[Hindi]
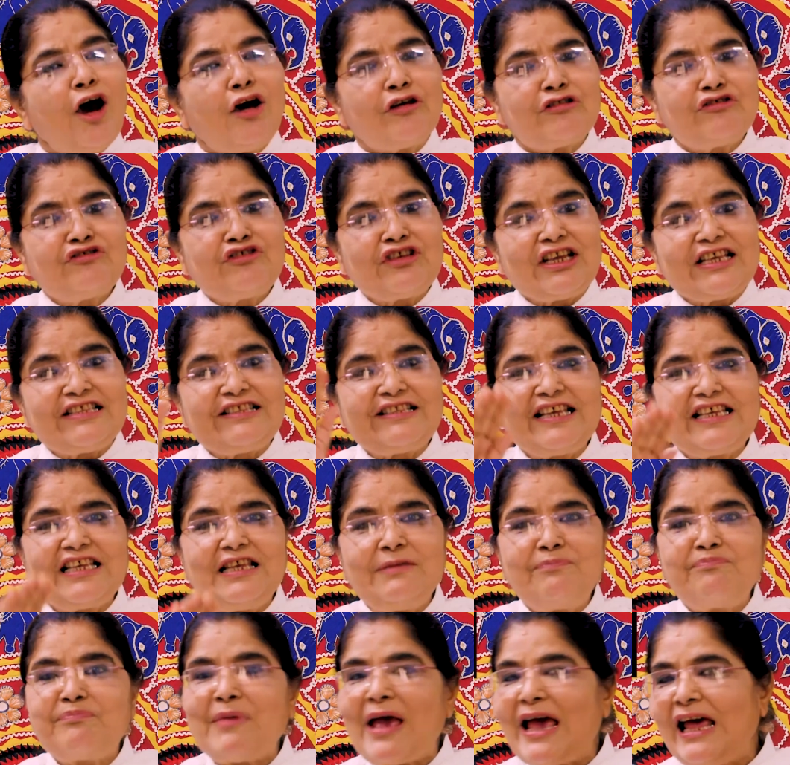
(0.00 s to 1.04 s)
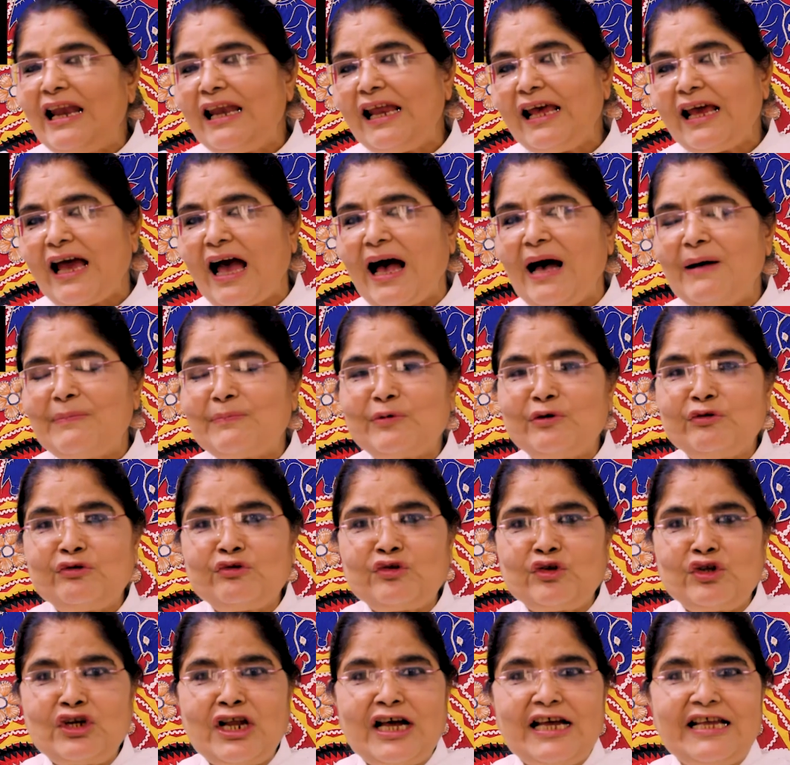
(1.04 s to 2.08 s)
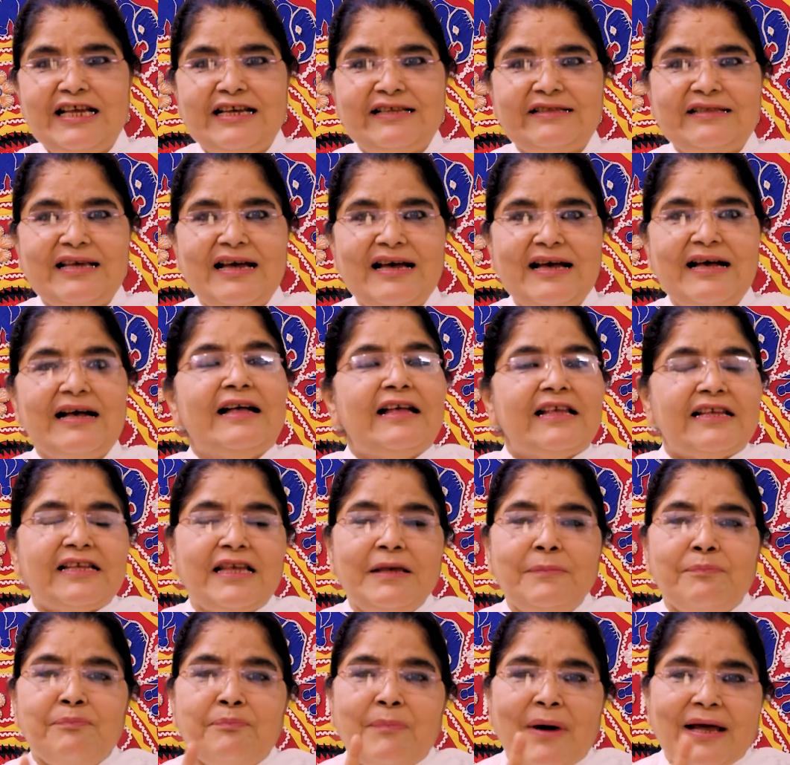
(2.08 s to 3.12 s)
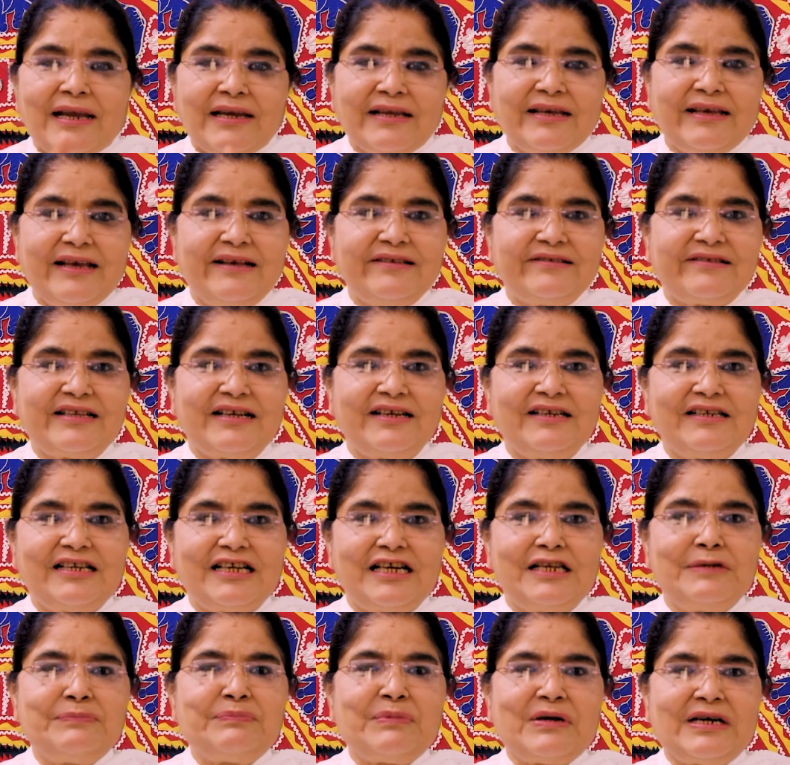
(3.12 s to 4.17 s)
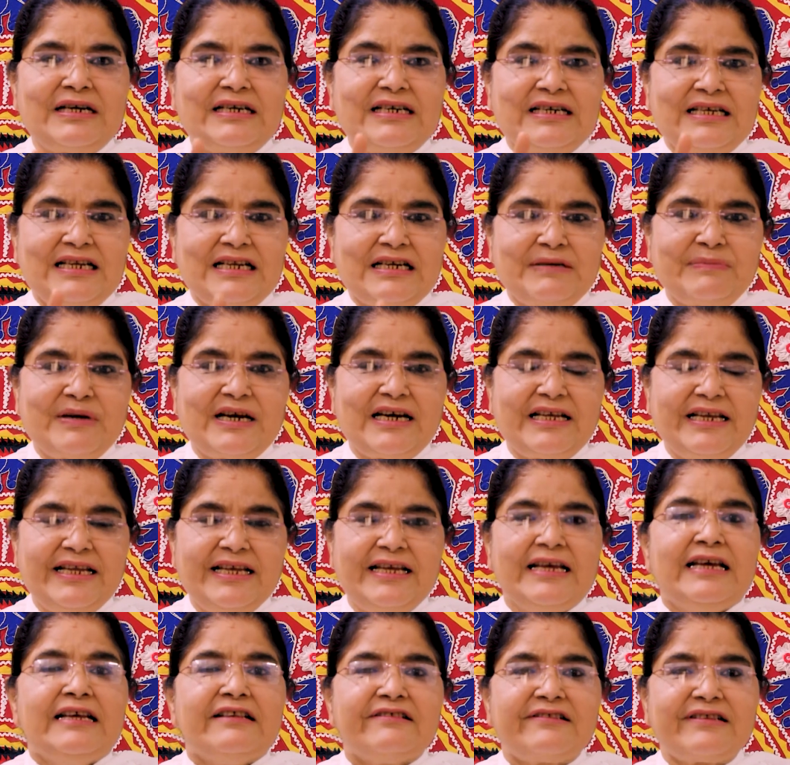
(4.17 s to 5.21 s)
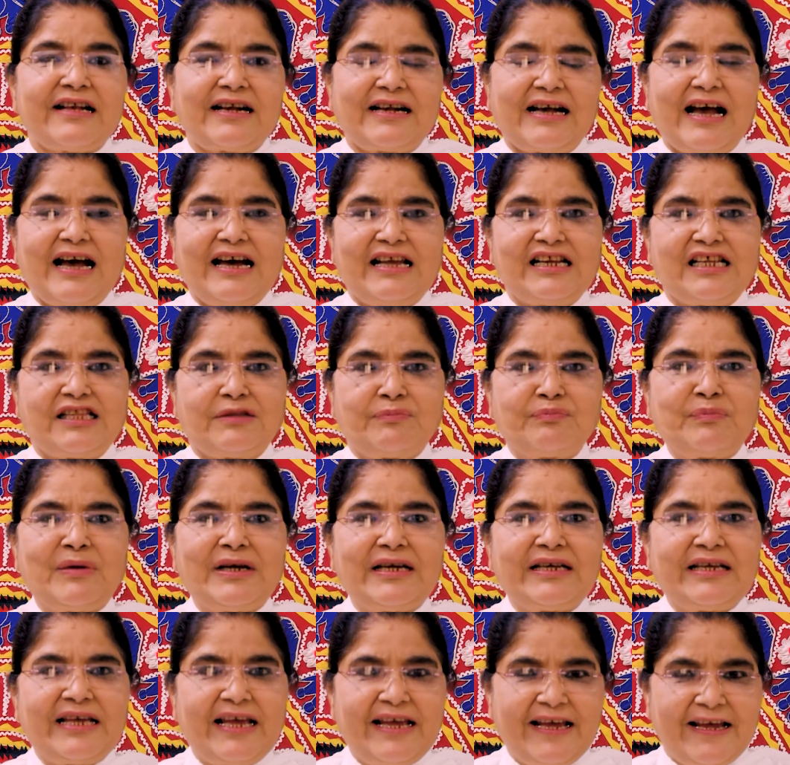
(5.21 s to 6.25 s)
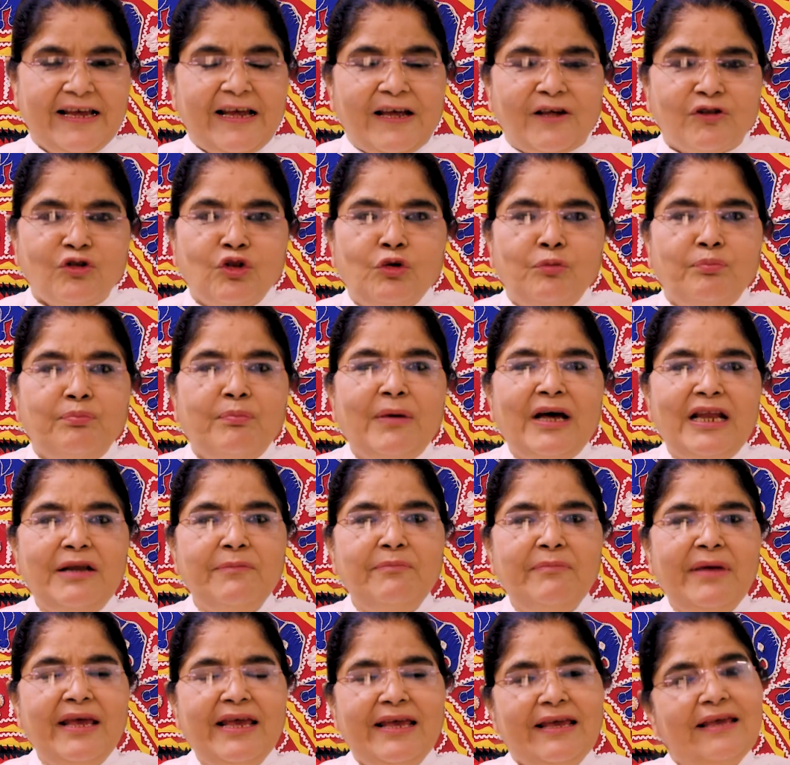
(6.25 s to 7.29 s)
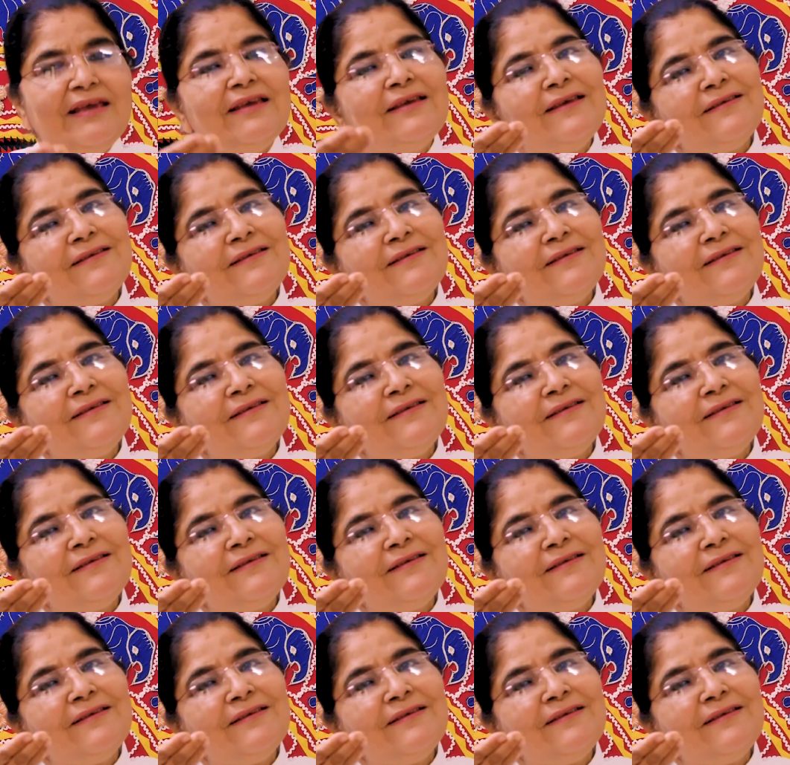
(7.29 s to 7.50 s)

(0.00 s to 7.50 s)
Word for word: और जैसे कि पहले आपको सुनाया था कि मन के संकल्प अगर हमारे सकारात्मक है तो मन में